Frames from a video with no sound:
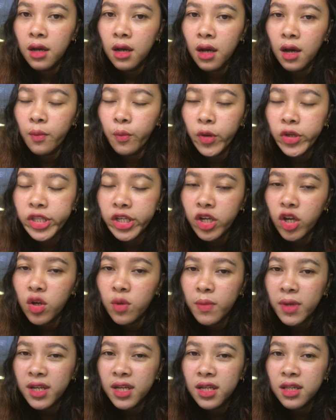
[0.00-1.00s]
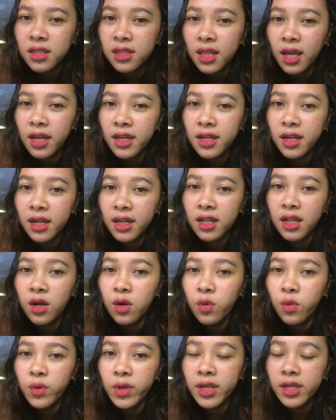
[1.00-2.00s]
uh, pwede kayo maghintay ng
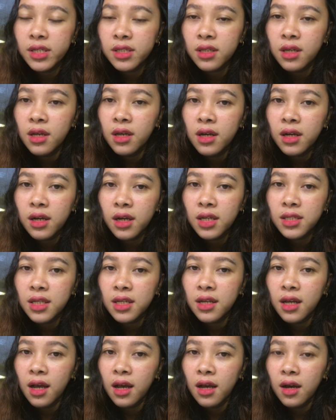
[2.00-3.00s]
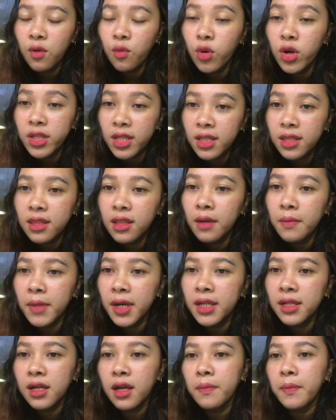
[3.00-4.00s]
ilang weeks kasi nga worth it
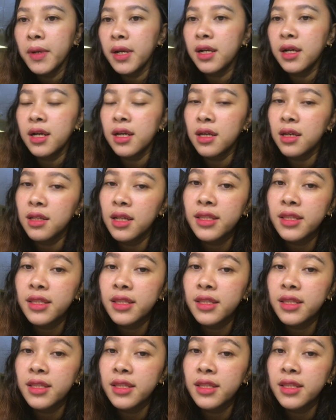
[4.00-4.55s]
naman kapag uh,